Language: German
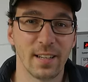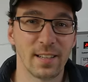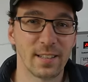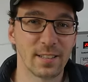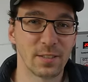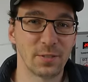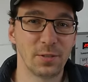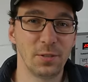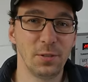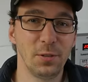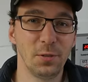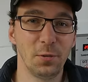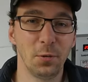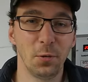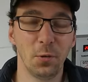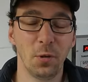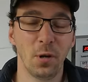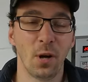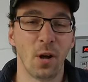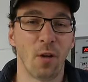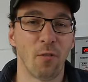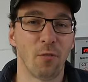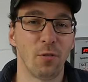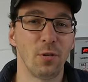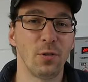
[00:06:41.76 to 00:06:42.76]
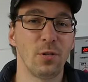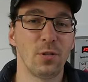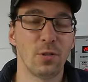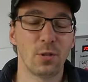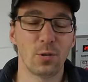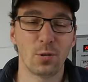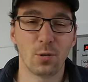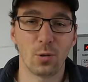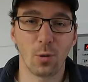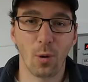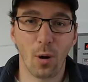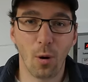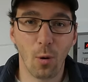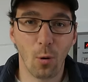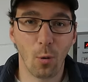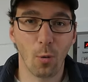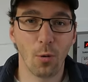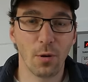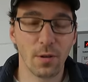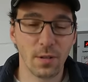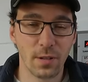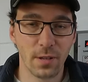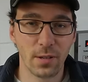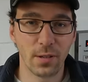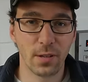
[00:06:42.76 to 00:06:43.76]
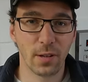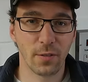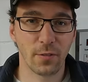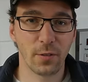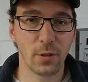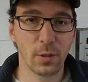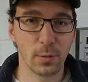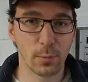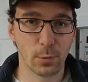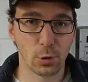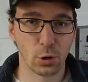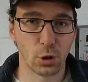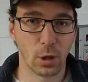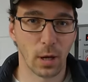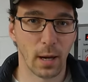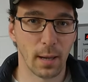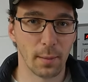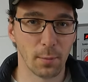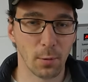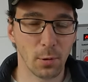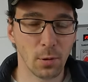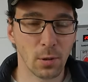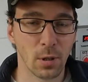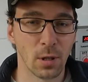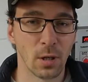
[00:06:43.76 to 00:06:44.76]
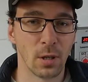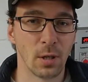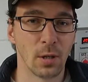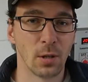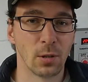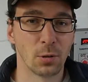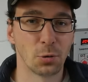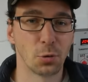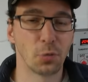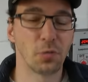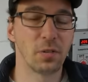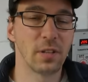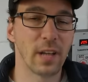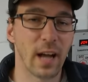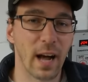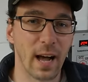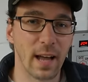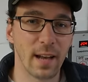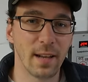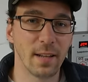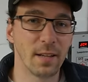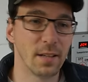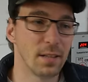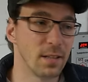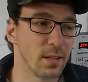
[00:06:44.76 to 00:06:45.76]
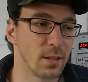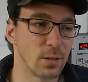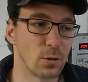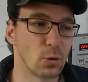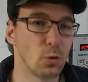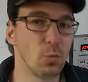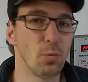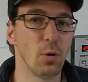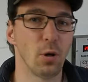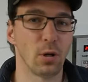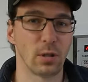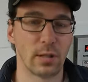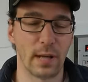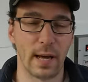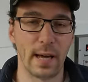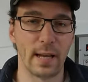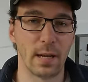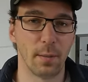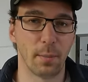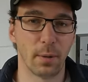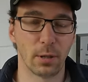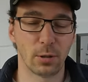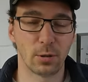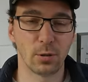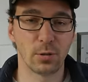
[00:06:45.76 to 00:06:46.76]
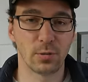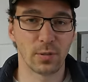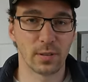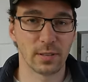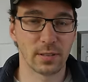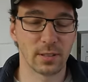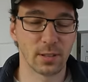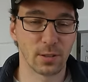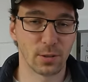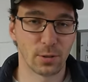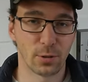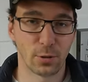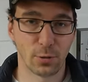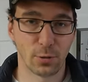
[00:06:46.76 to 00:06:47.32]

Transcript: das Video findest du auch unten in der Videobeschreibung, sowie alle äh, Zubehörteile, beispielsweise das